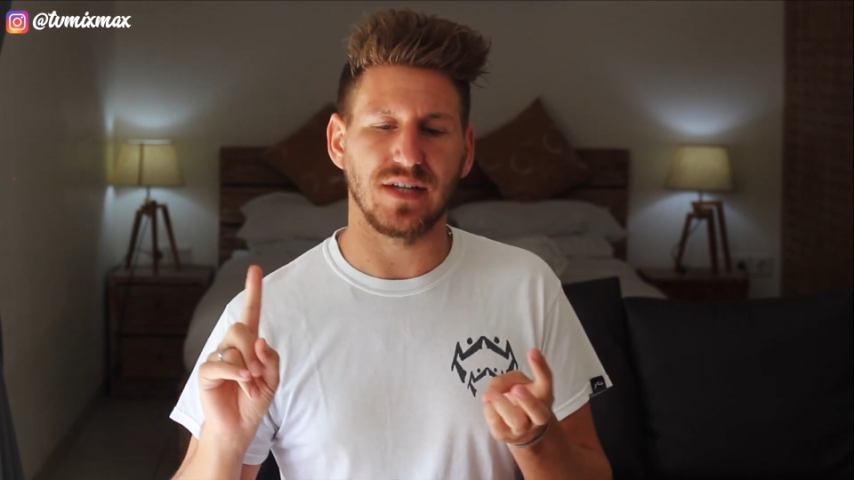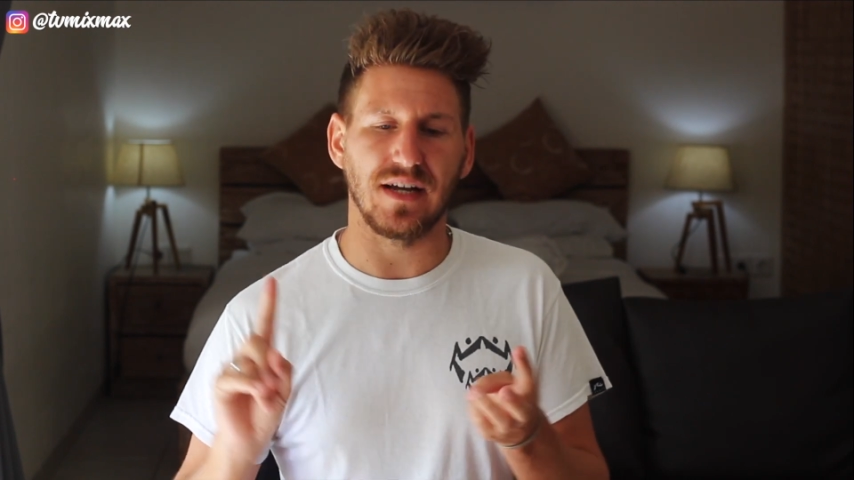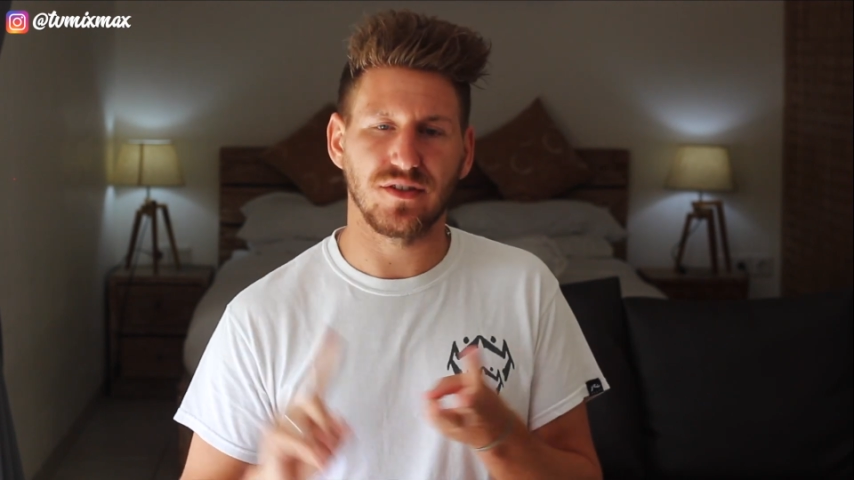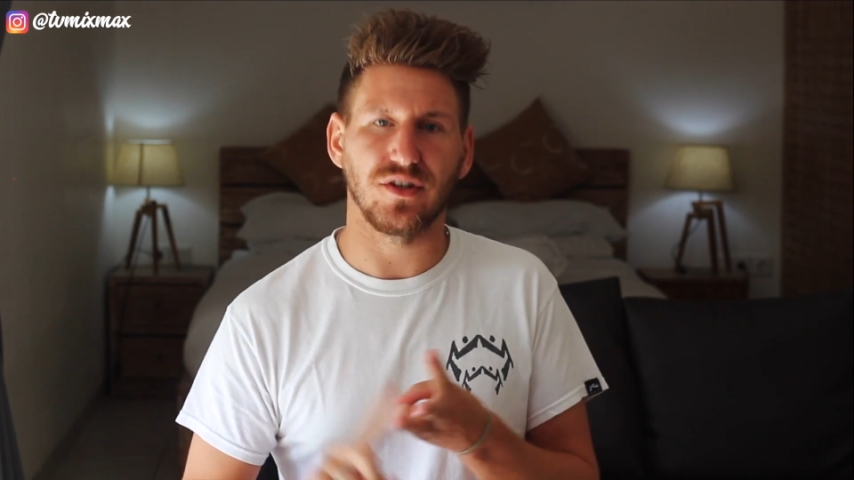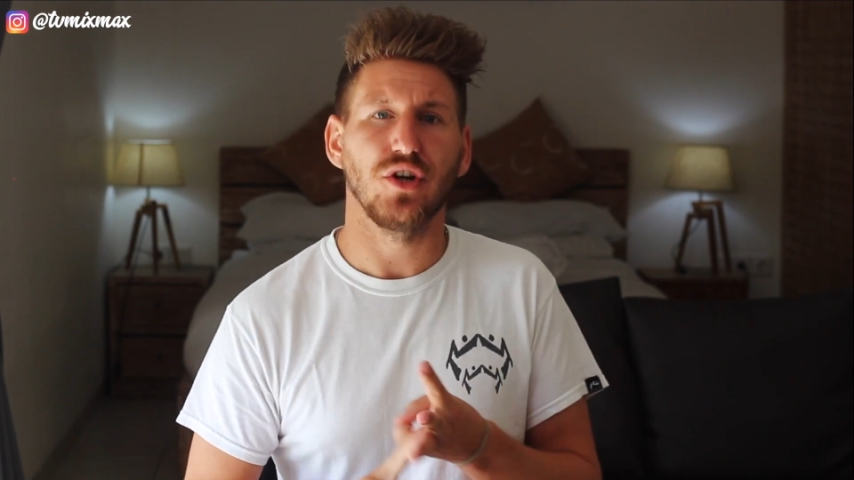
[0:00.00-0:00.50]

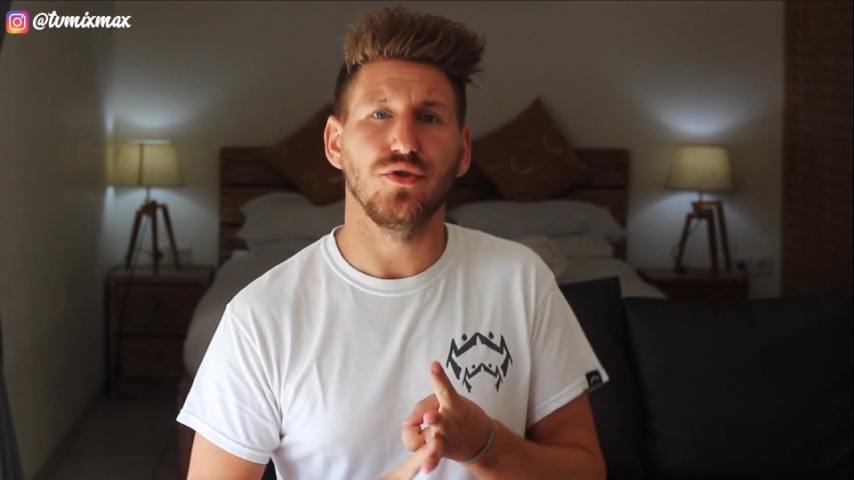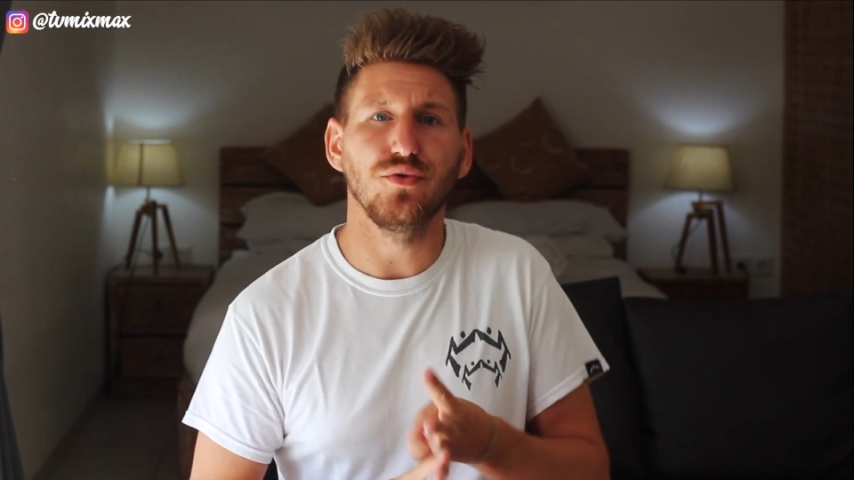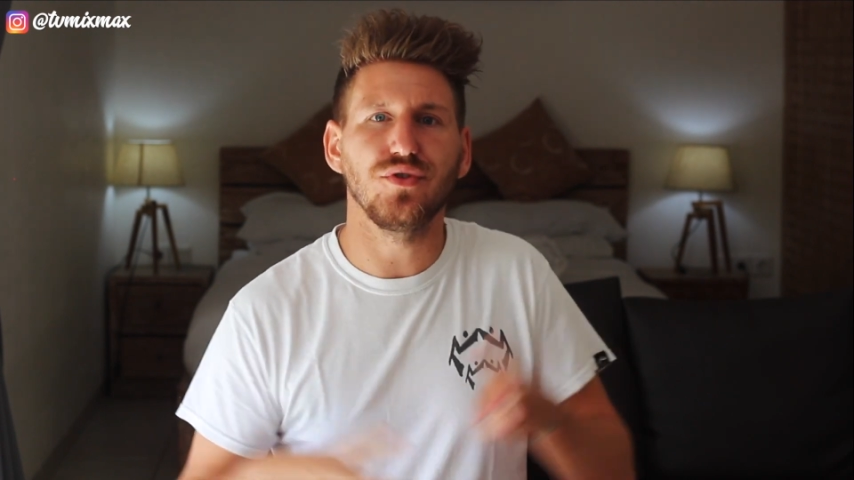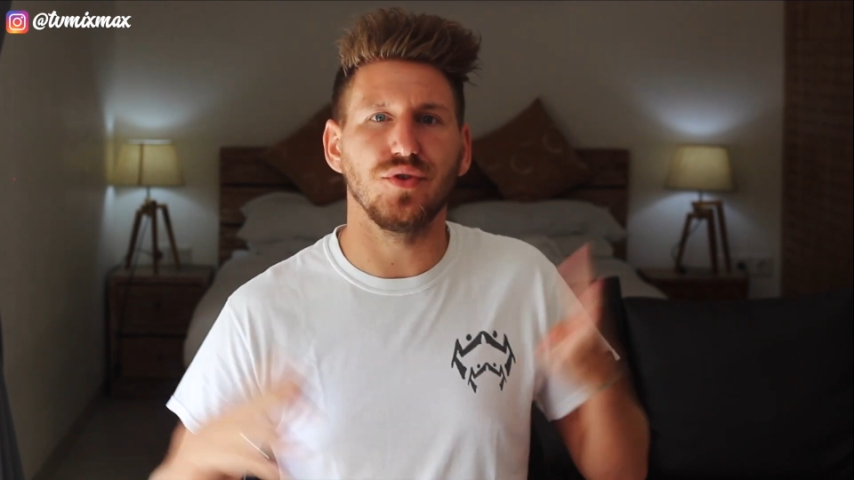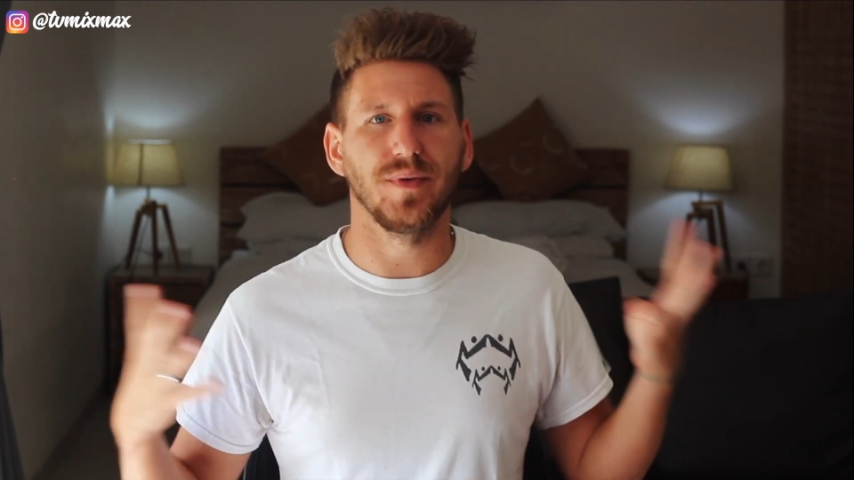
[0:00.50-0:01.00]
als auch
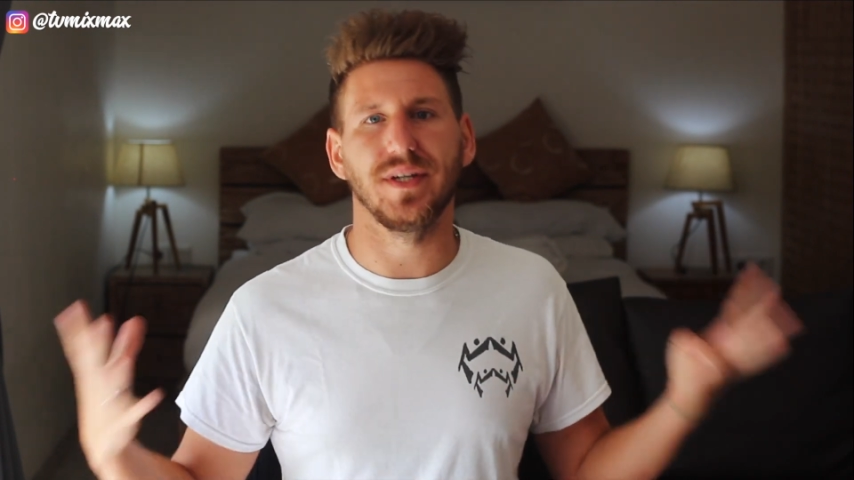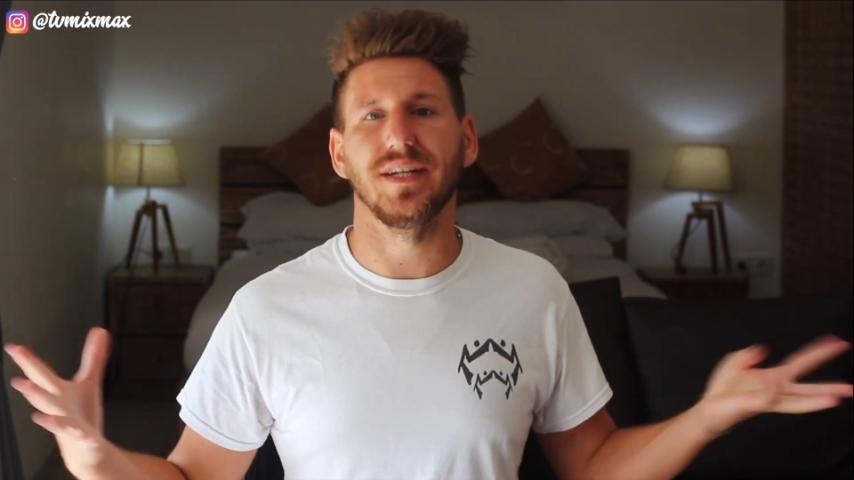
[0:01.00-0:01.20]
YouTube